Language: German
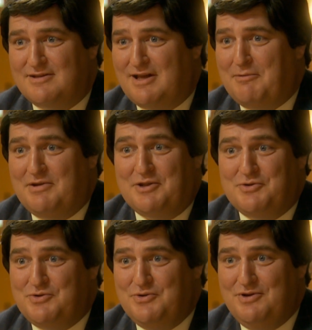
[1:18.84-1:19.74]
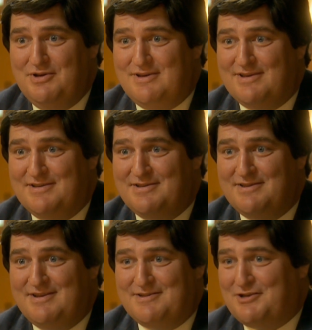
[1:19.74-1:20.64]
Aber natürlich,
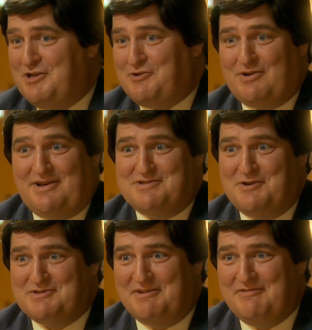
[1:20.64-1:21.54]
das steht doch ganz außer